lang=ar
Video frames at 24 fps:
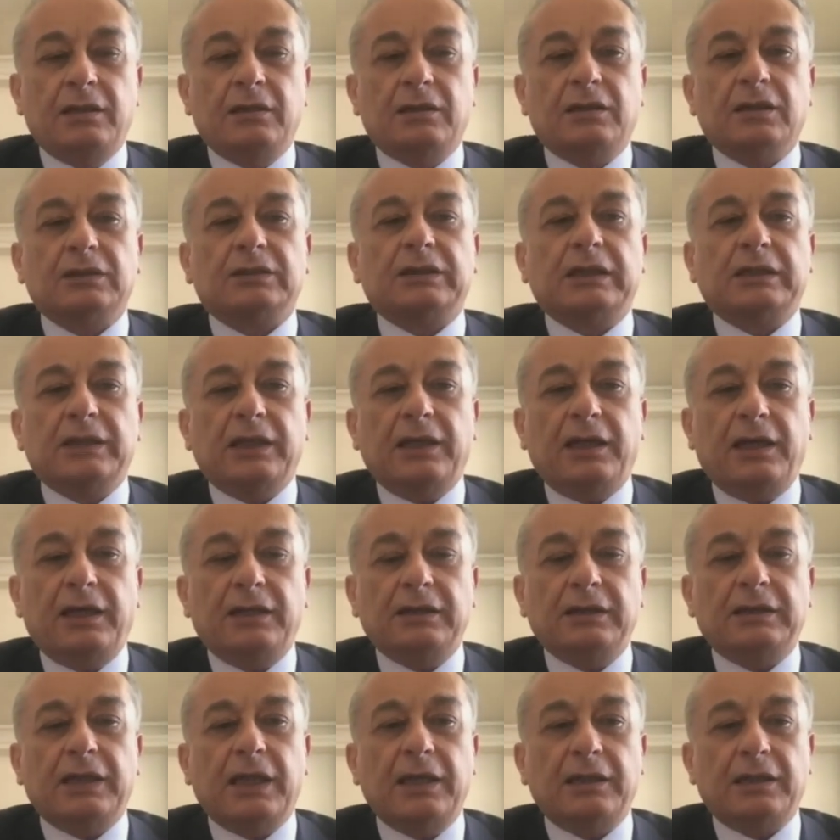خطه
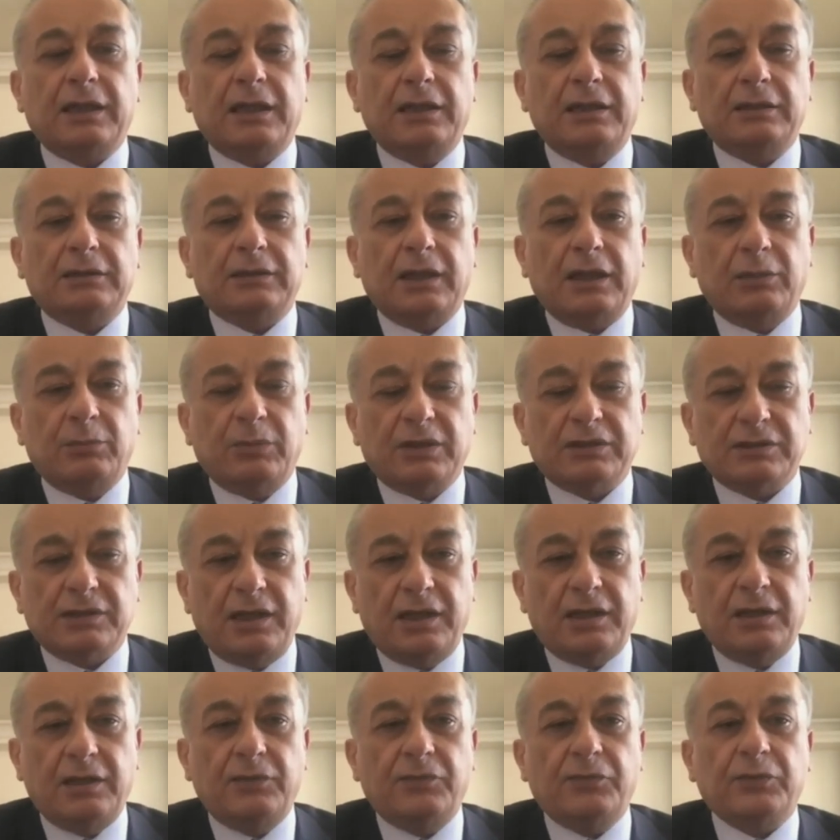اعاده هيكله
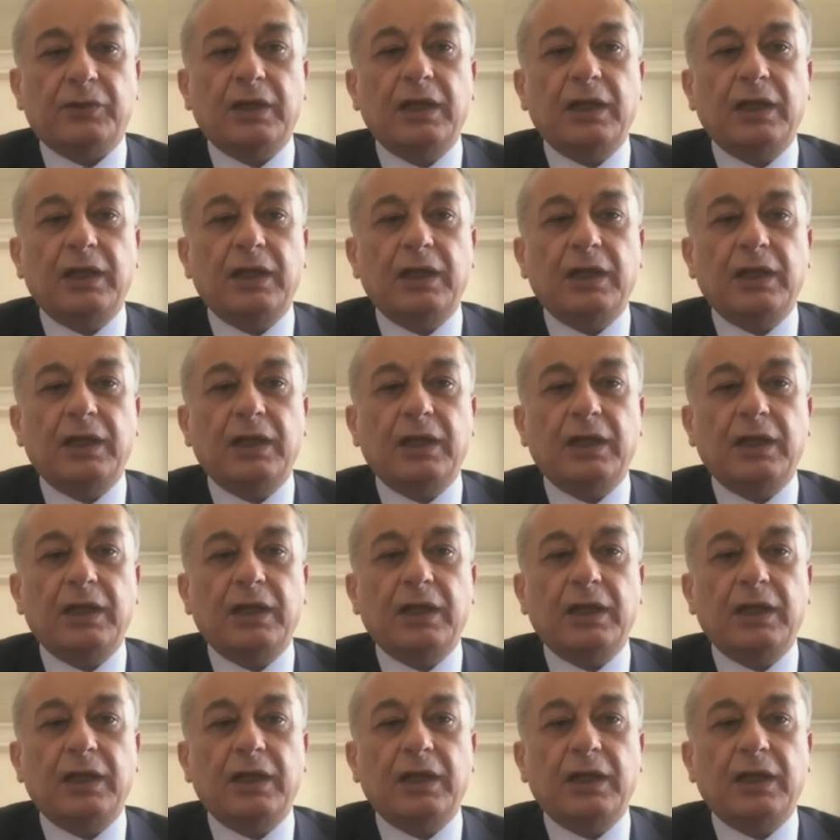المصارف،